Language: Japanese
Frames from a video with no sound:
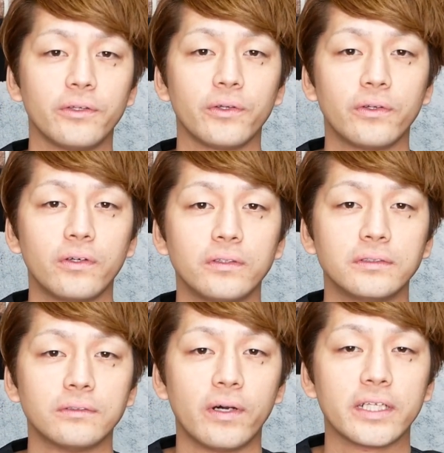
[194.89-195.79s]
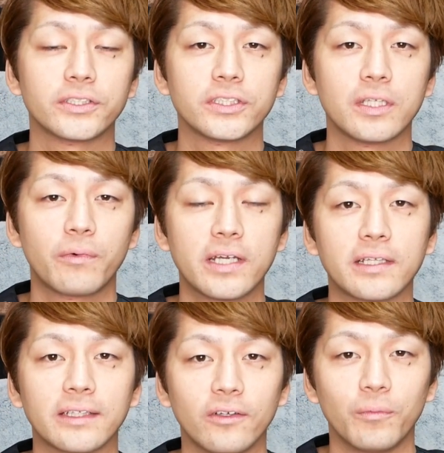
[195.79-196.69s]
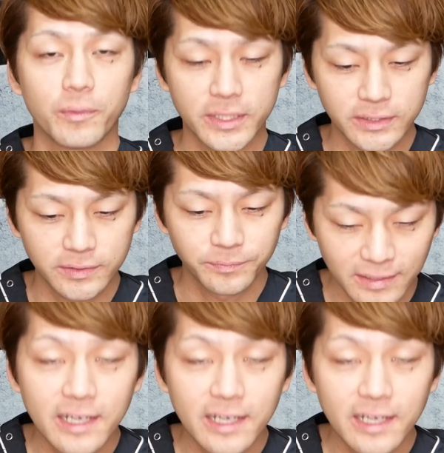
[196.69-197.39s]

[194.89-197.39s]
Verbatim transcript: いろいろお話ししてもらえたらと思います